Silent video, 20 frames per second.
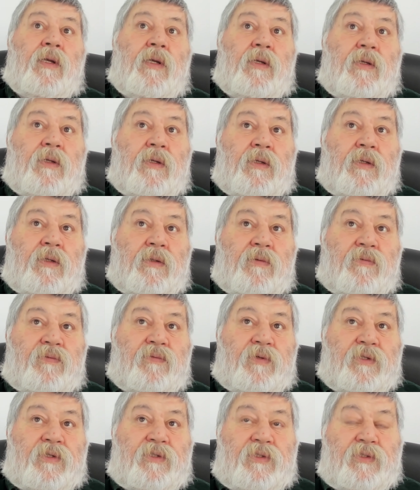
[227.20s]
e,
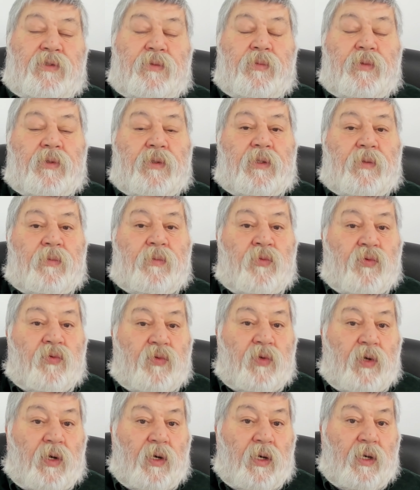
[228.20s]
faşizmi
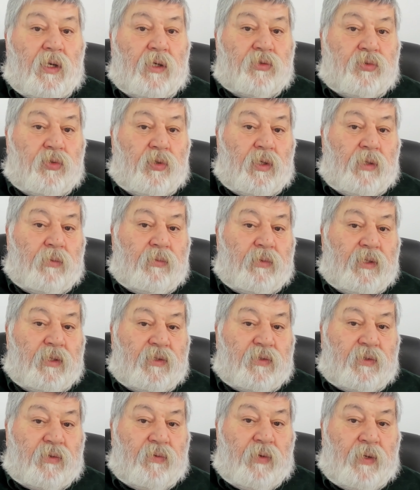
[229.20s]
muhtarlığa şöyle bir
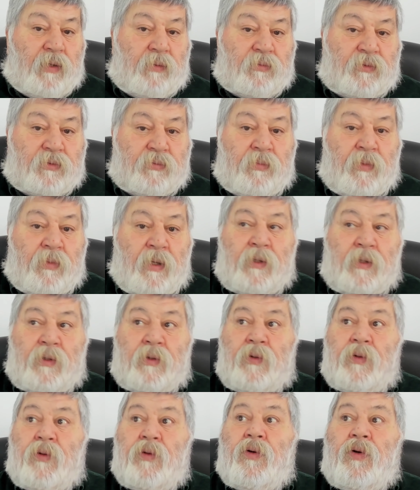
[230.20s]
yetki vermiş.
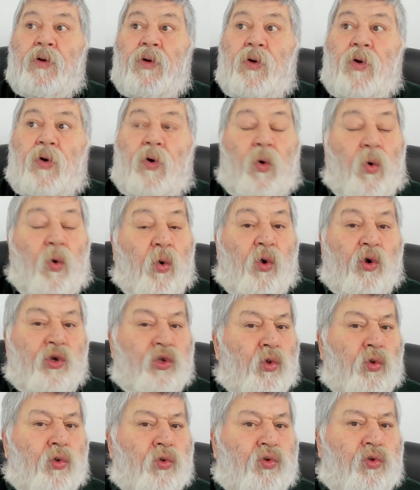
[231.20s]
Ben
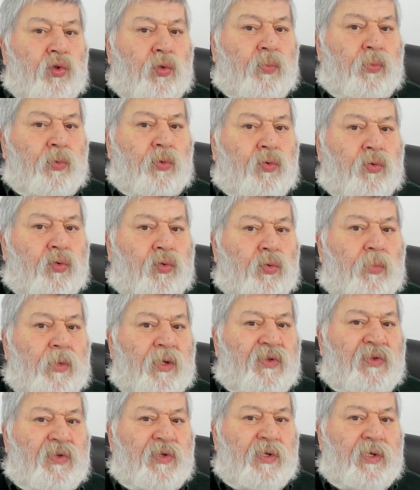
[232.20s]
orada oturup
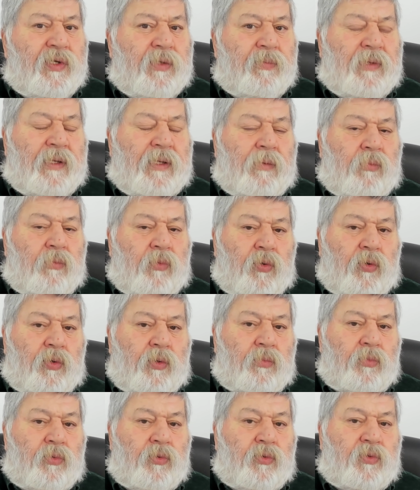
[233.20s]
oturmadığını
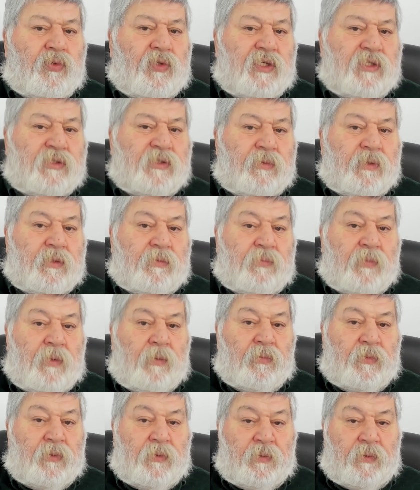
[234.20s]
bilmiyorum. Bunu tespit
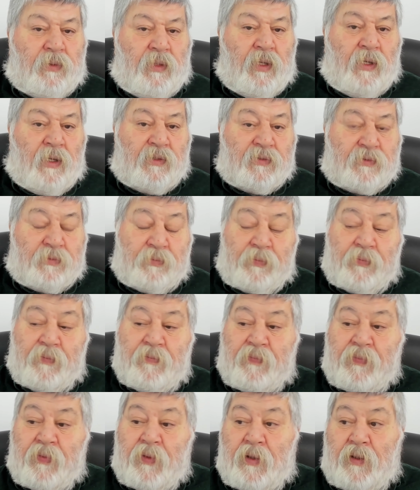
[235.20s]
etmem lazım.
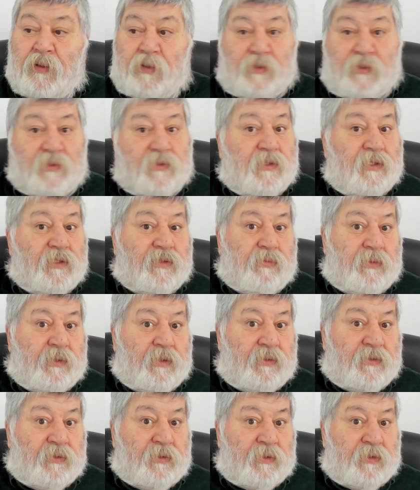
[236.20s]
Nasıl tespit
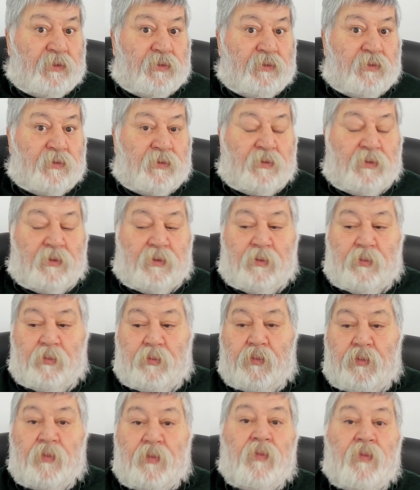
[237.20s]
edeceksiniz
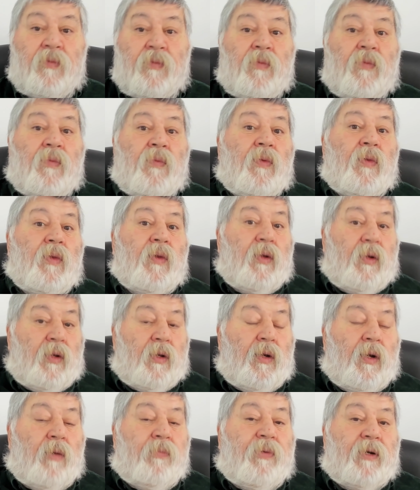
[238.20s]
dedim.
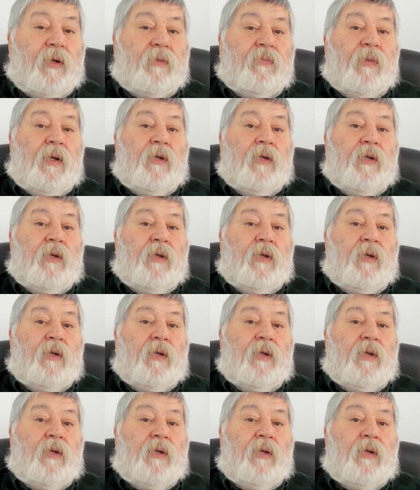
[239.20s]
Apartman